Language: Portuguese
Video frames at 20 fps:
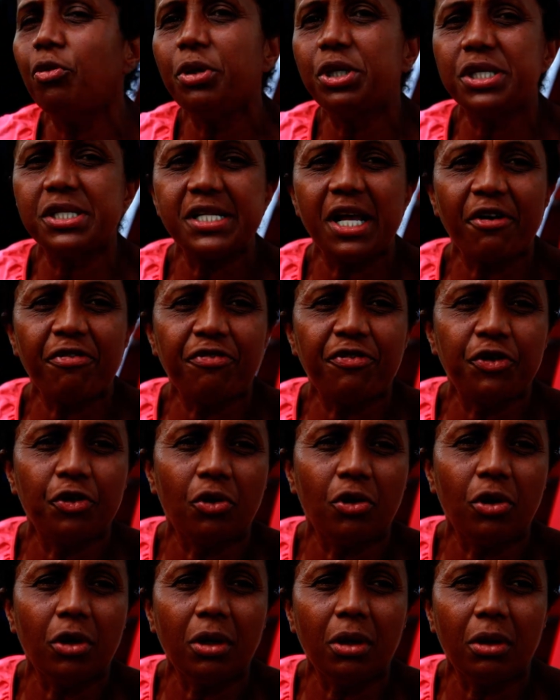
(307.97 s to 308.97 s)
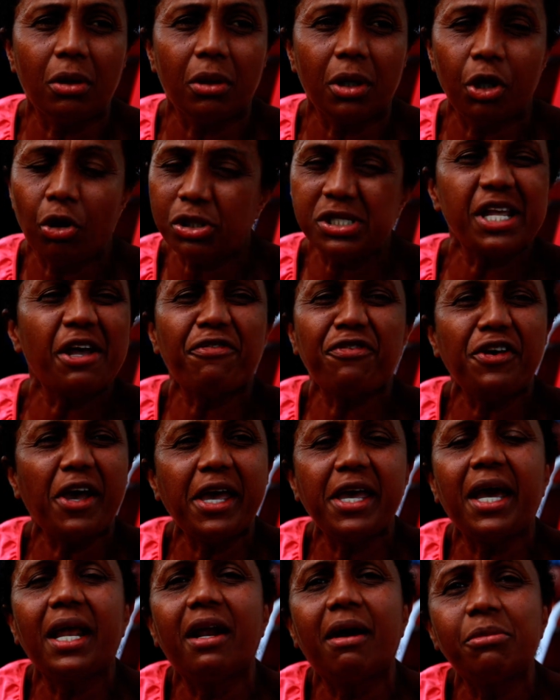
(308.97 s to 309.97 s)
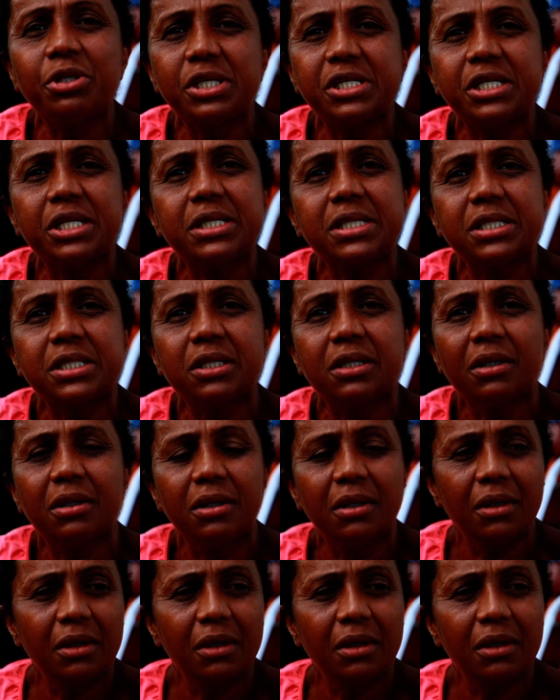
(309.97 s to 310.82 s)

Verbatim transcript: me desafiou. Eu desafiei ele, vamos dizer assim.